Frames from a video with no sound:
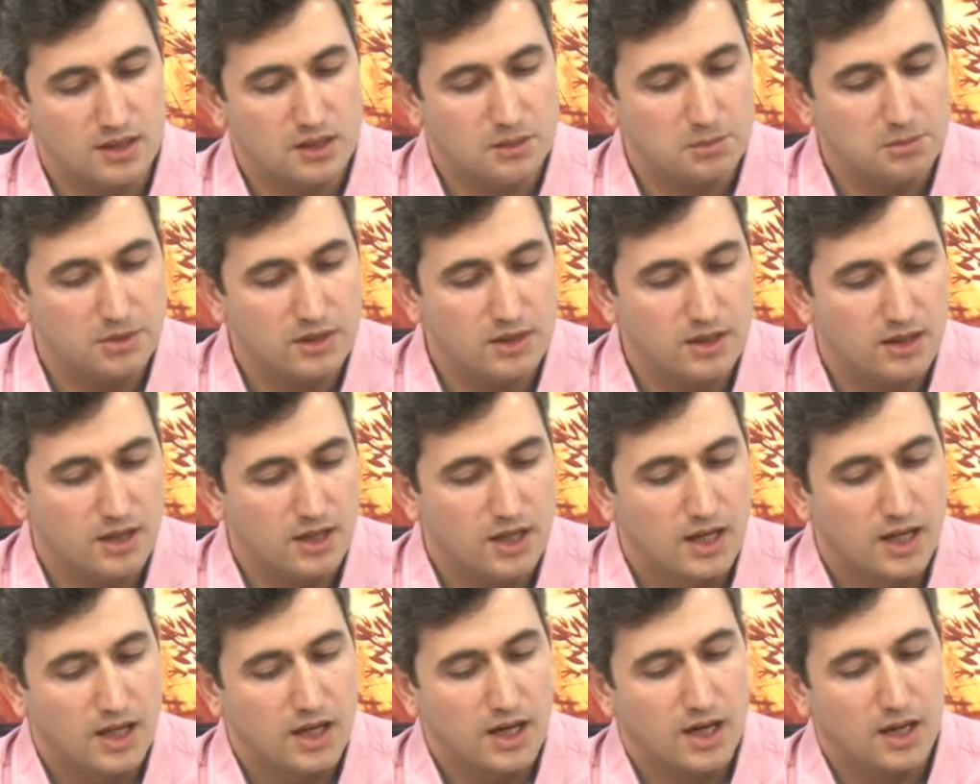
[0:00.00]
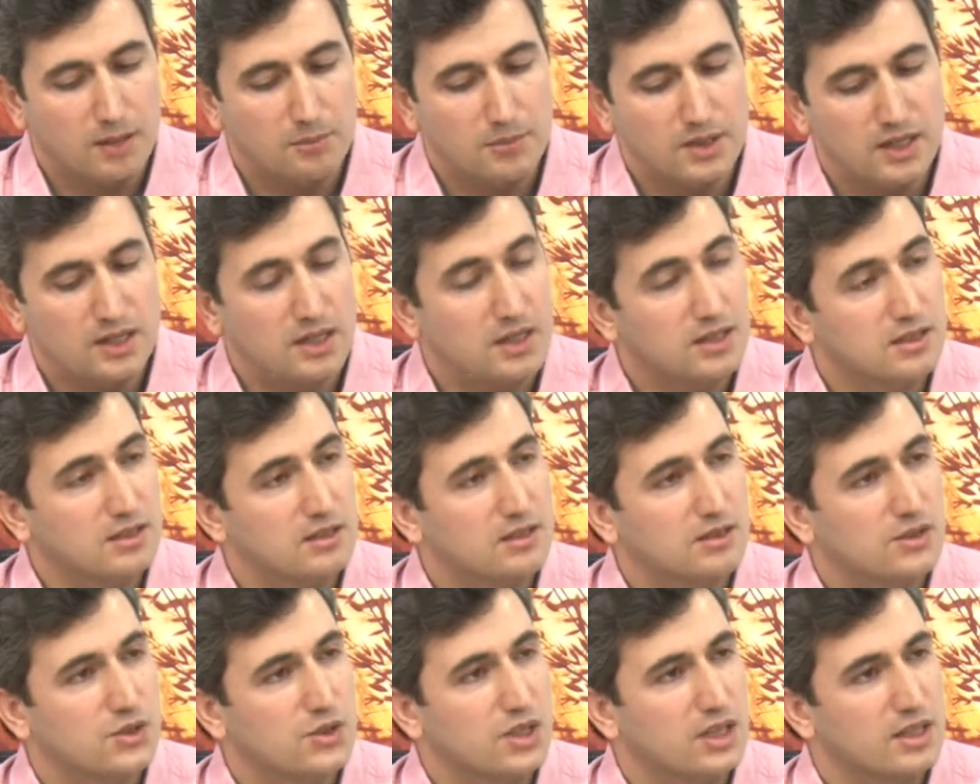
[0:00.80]
gibi amellerin
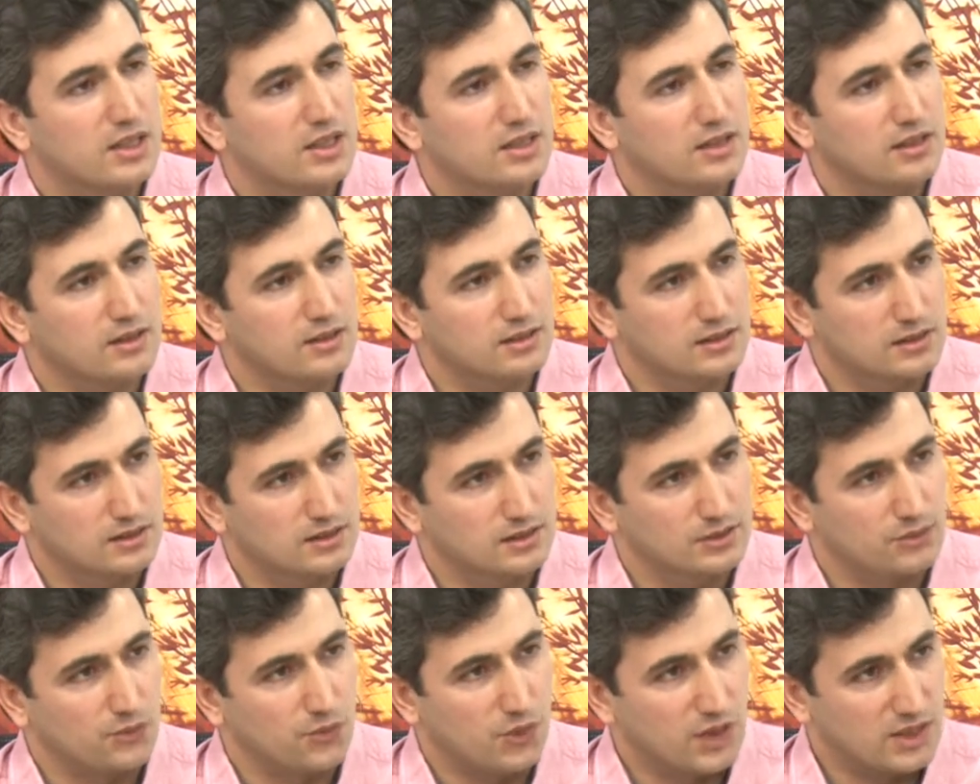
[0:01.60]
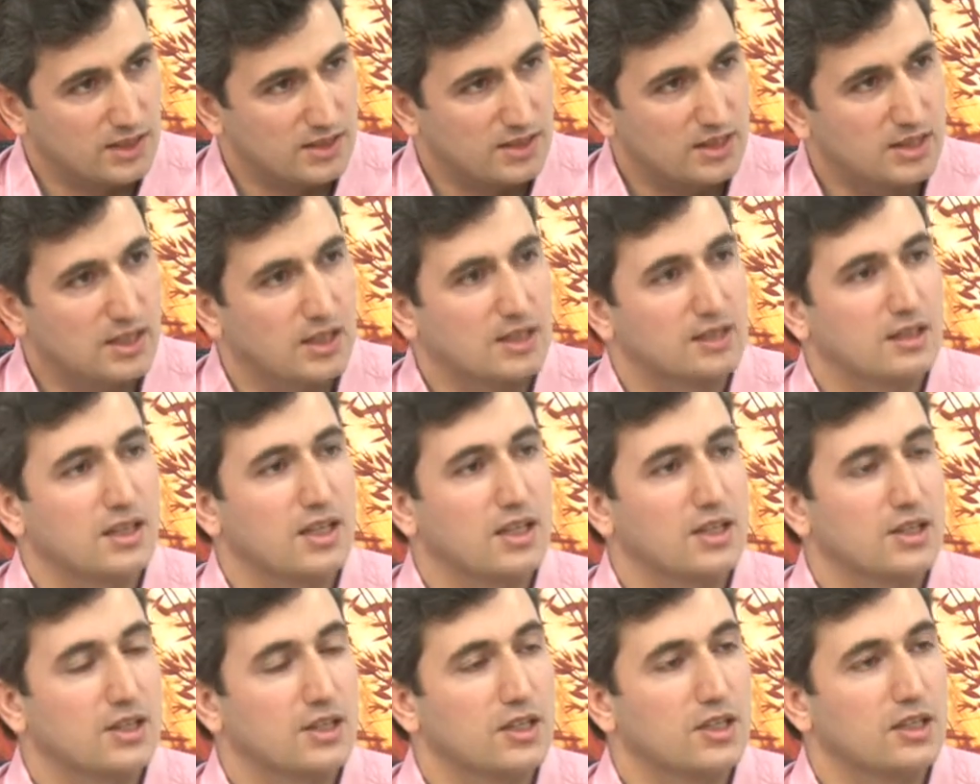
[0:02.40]
işte e,
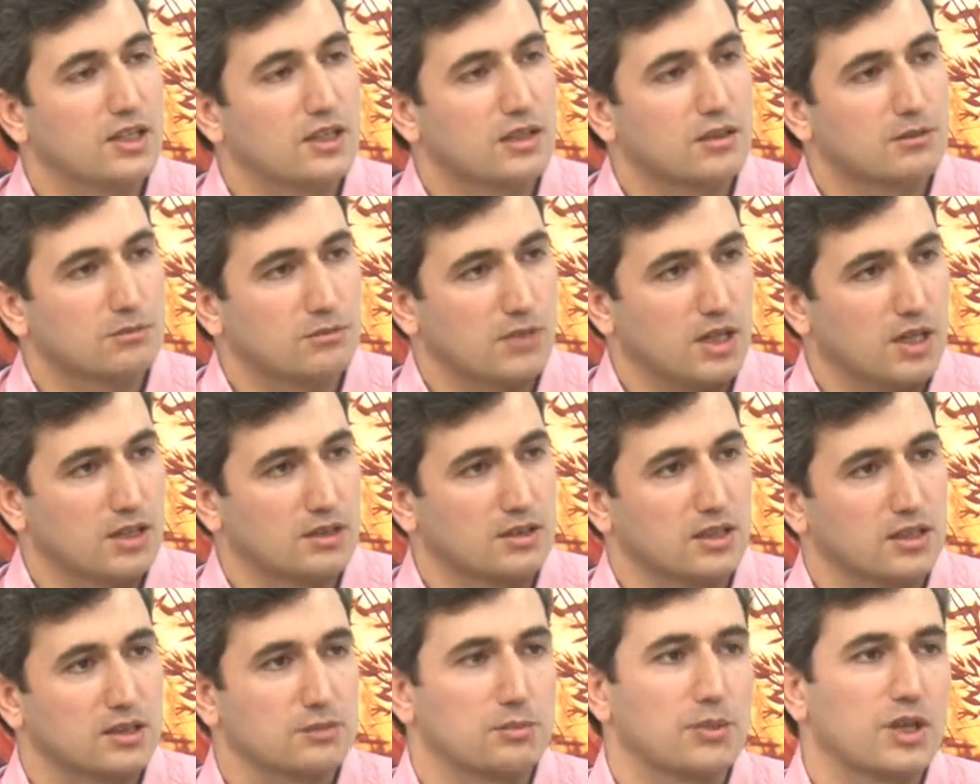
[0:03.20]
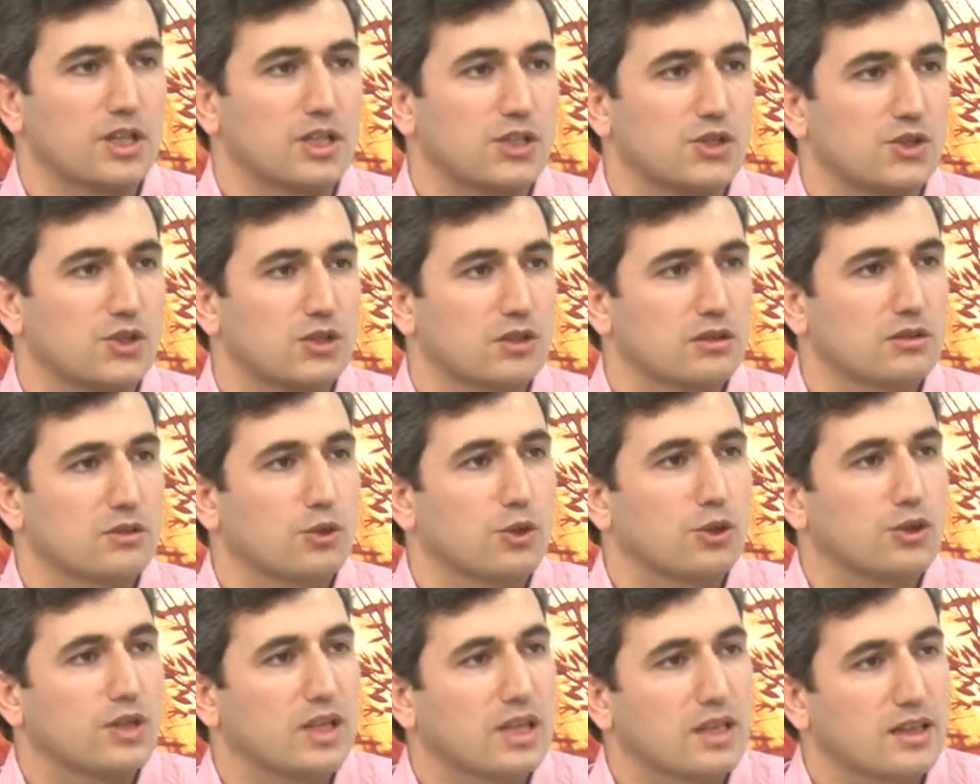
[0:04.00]
faziletlerini anlatmak için
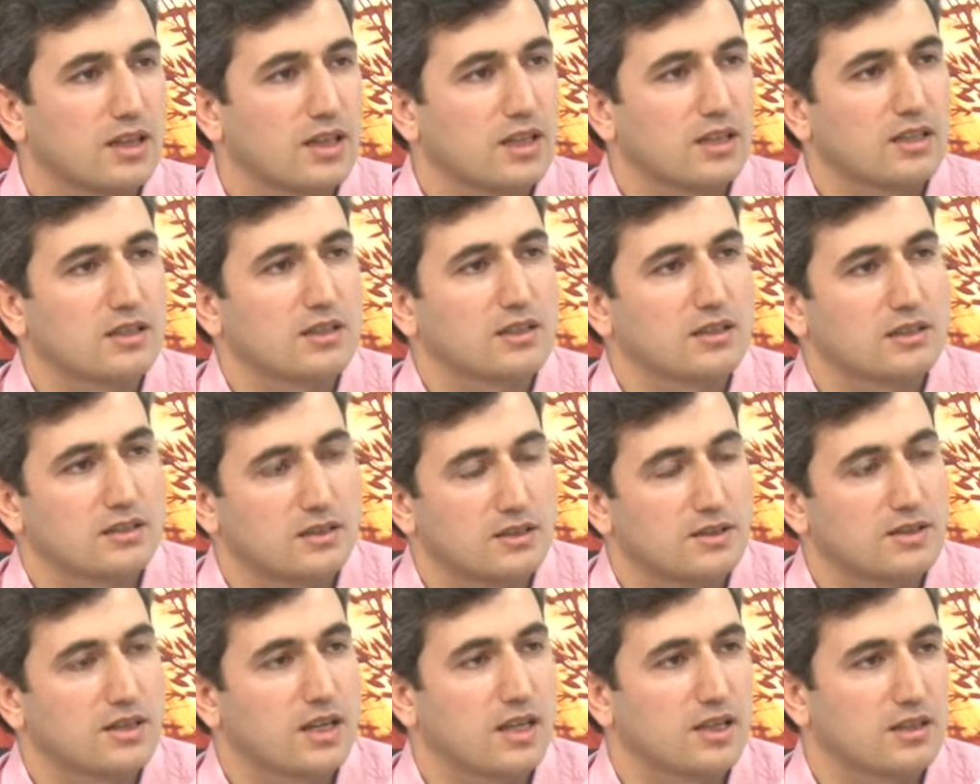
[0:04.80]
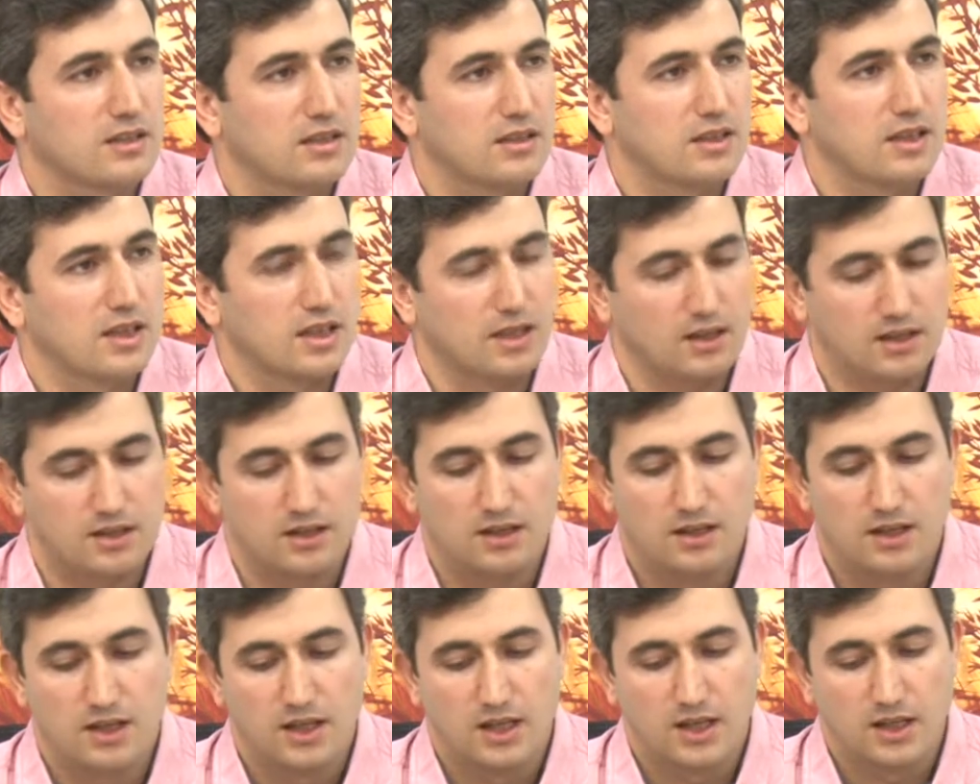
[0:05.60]
örnekler serdederek
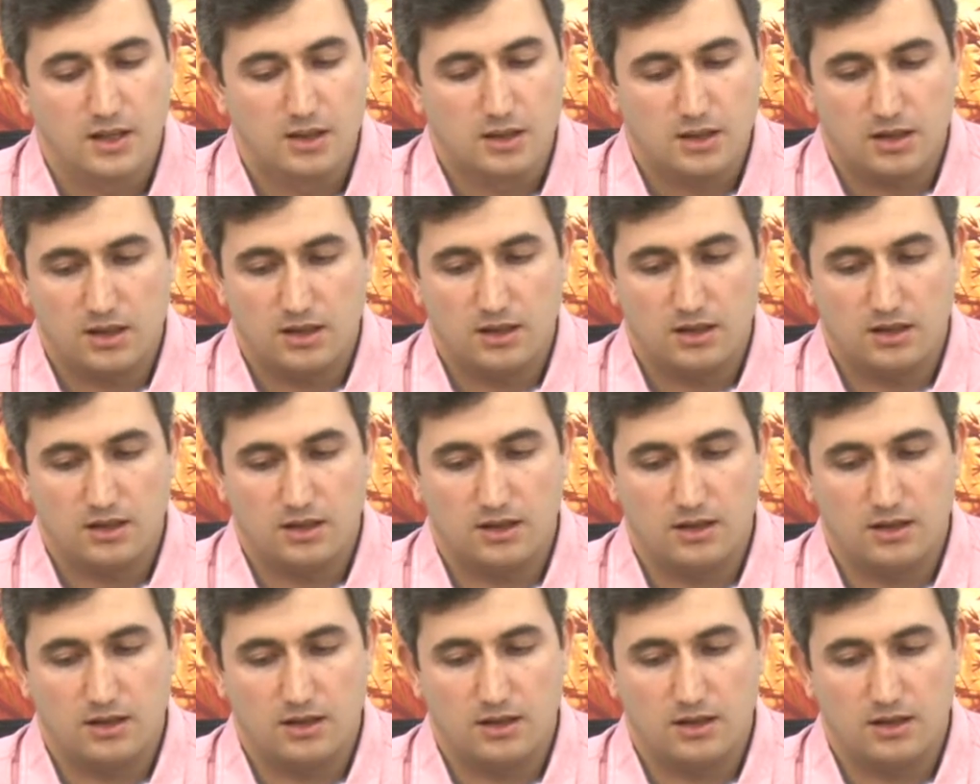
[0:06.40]
e,